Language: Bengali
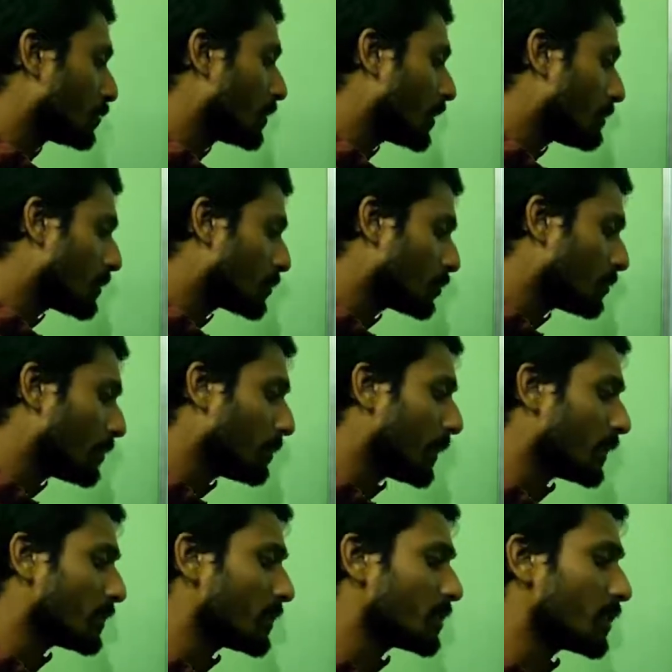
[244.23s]
প্রত্যেক মাসে তোমার
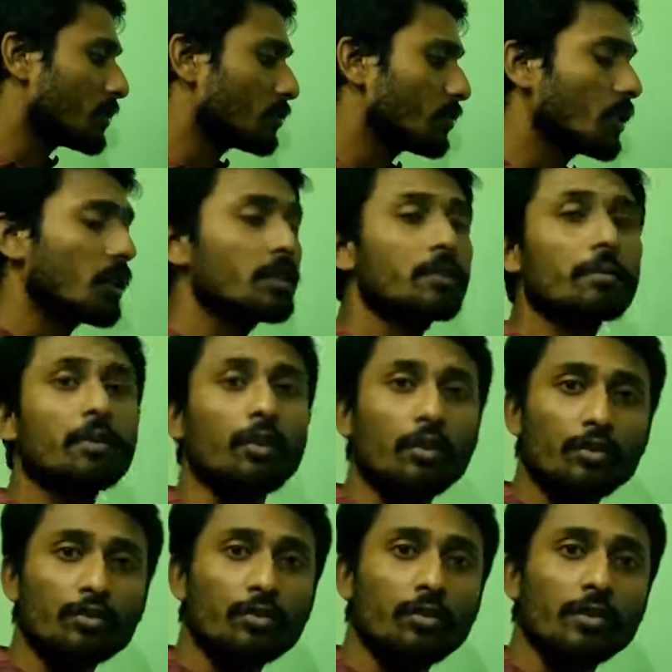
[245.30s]
পাঁচ হাজার সাতশো টাকা হিসেবে
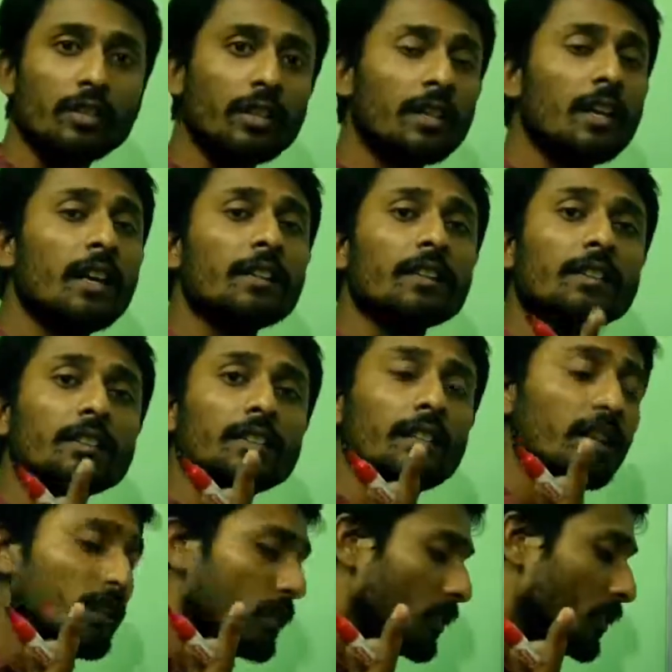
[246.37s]
খরচ করেছে তাতে
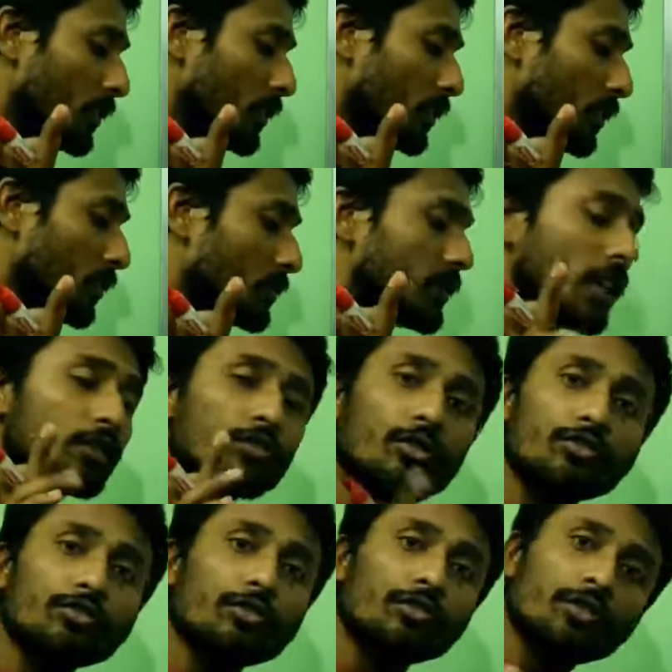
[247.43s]
তার যা
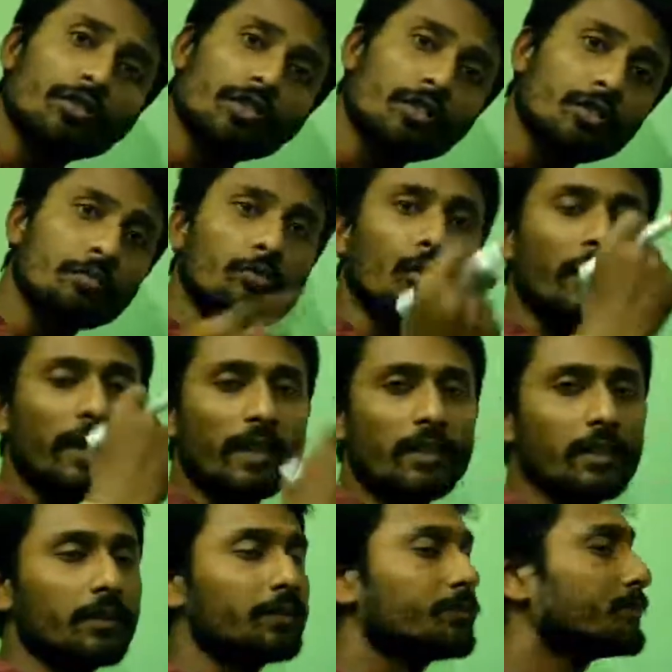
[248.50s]
সঞ্চয় ছিল সেটা সব চলে
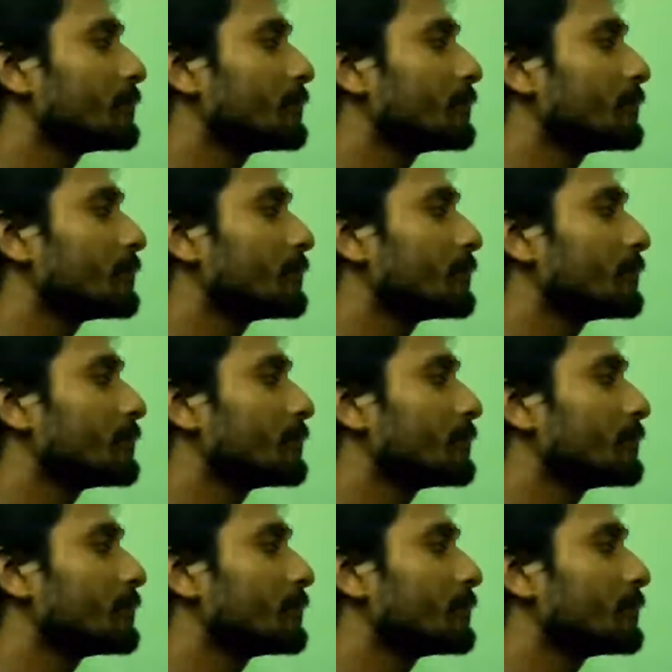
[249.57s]
গেছে